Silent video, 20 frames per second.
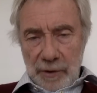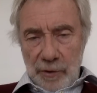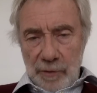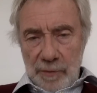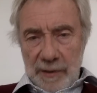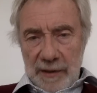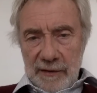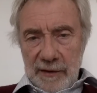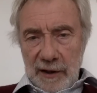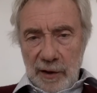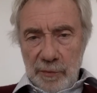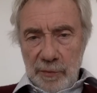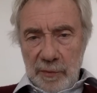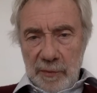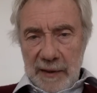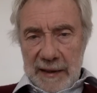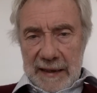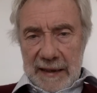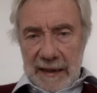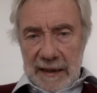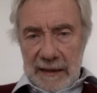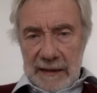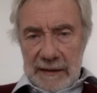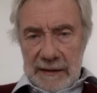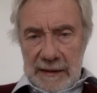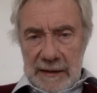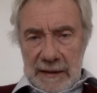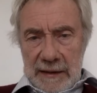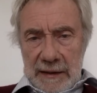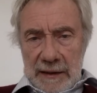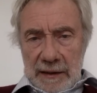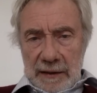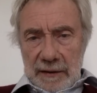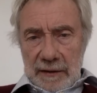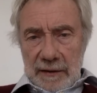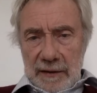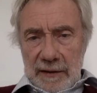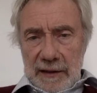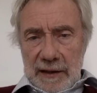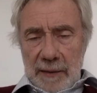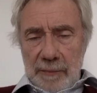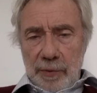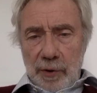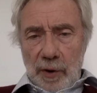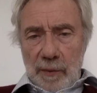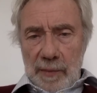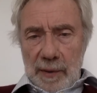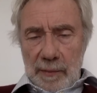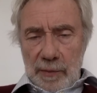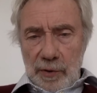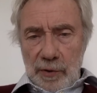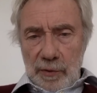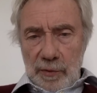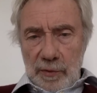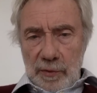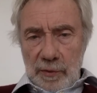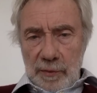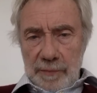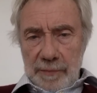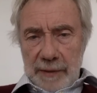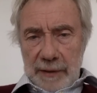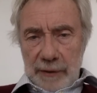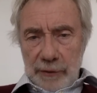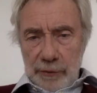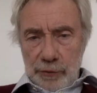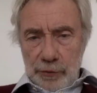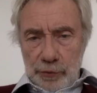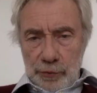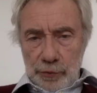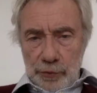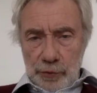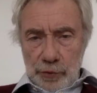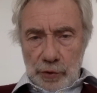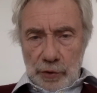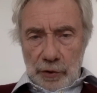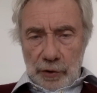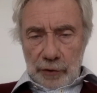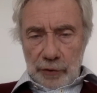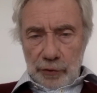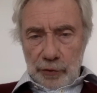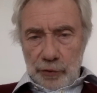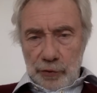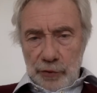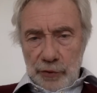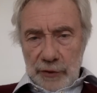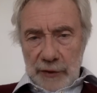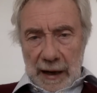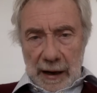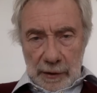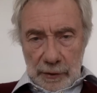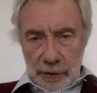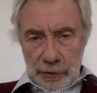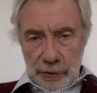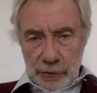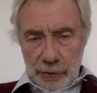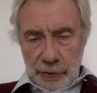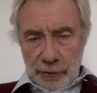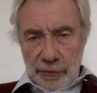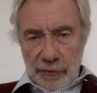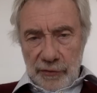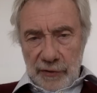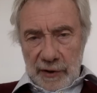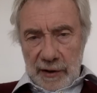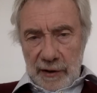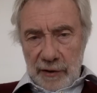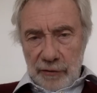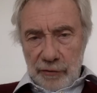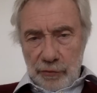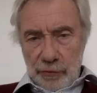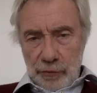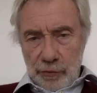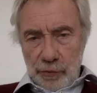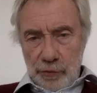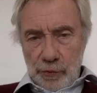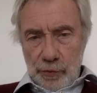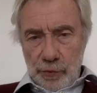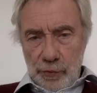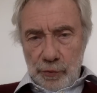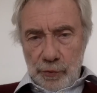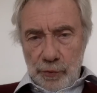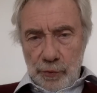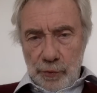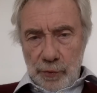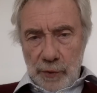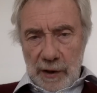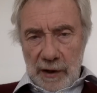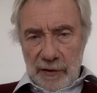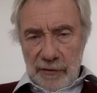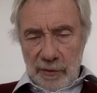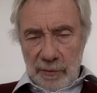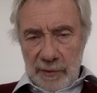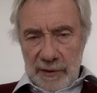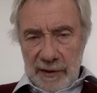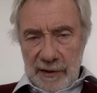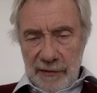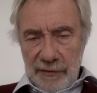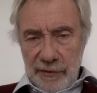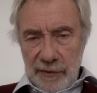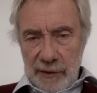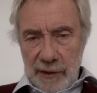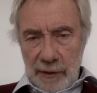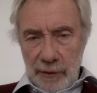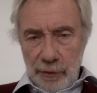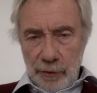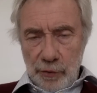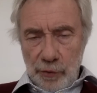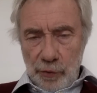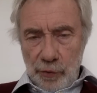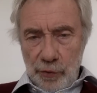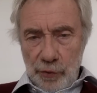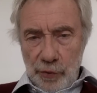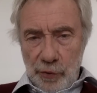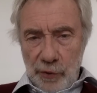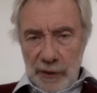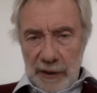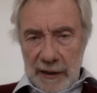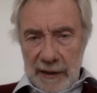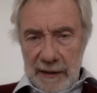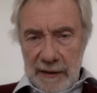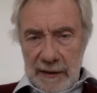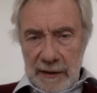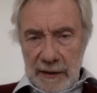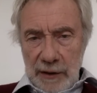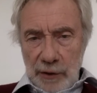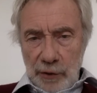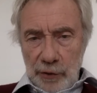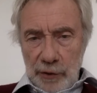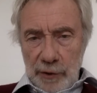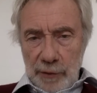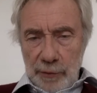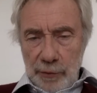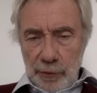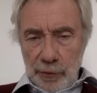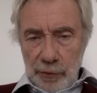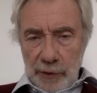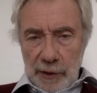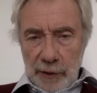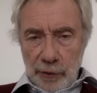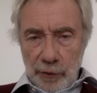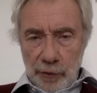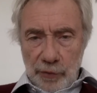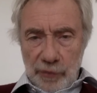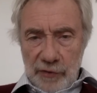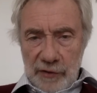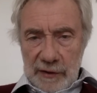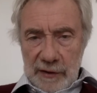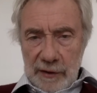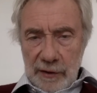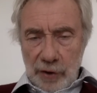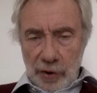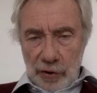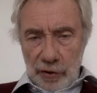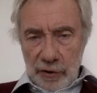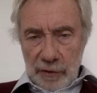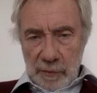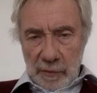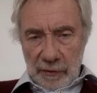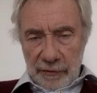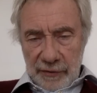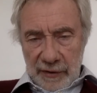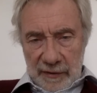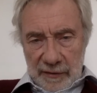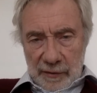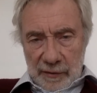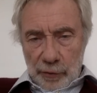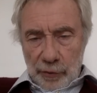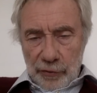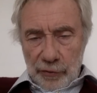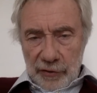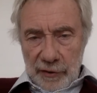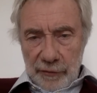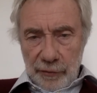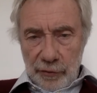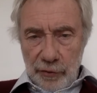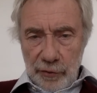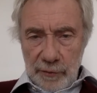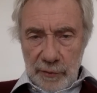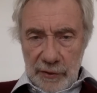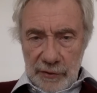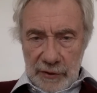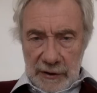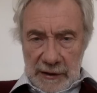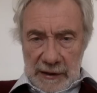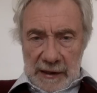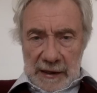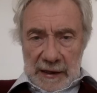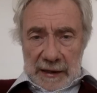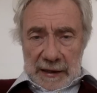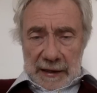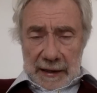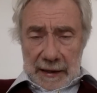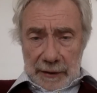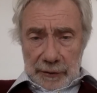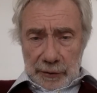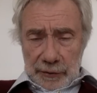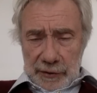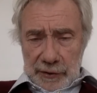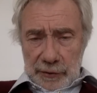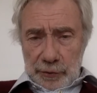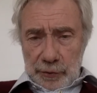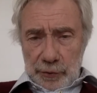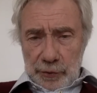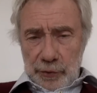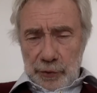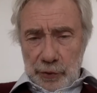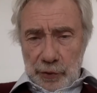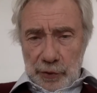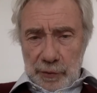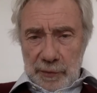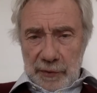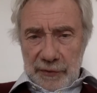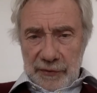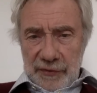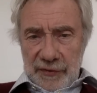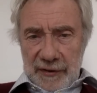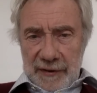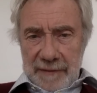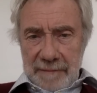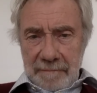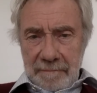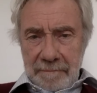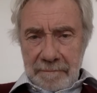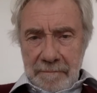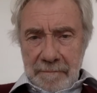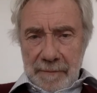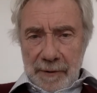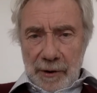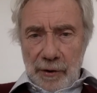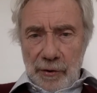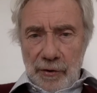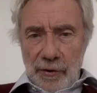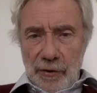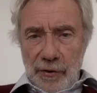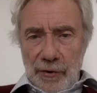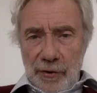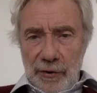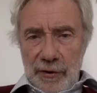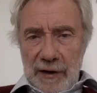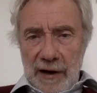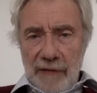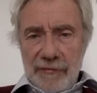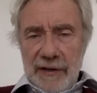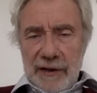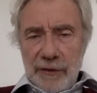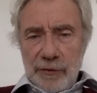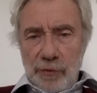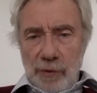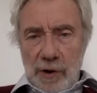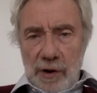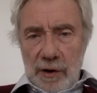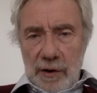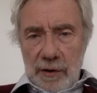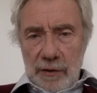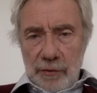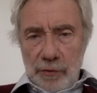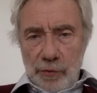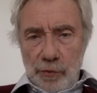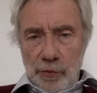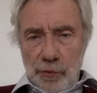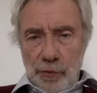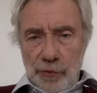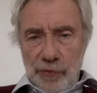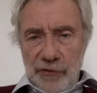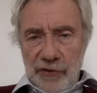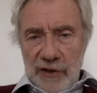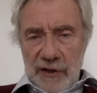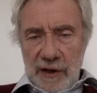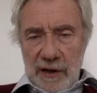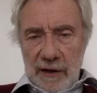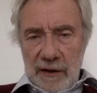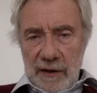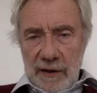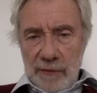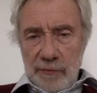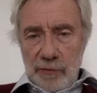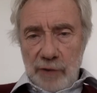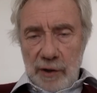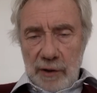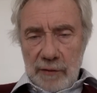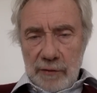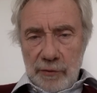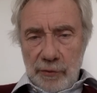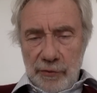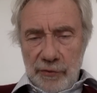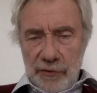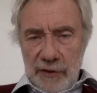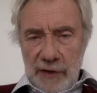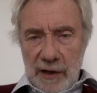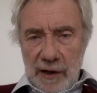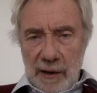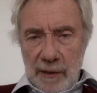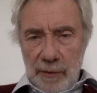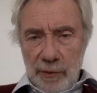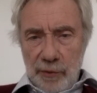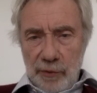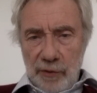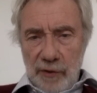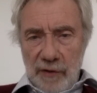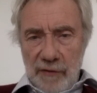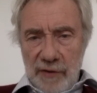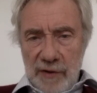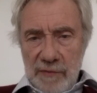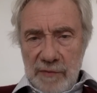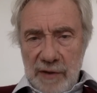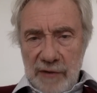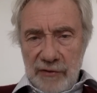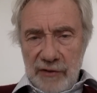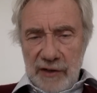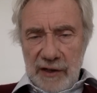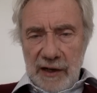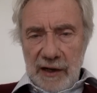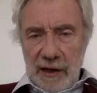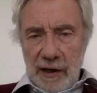Parti républicain. il a probablement perdu de l'ordre de 40 sièges à l'Assemblée nationale, au, Congrès. Au début, on a cru que c'était 30, mais en fait, le chiffre augmente et il continue d'augmenter. Euh, la victoire au Sénat est moins considérable qu'on l'avait imaginé.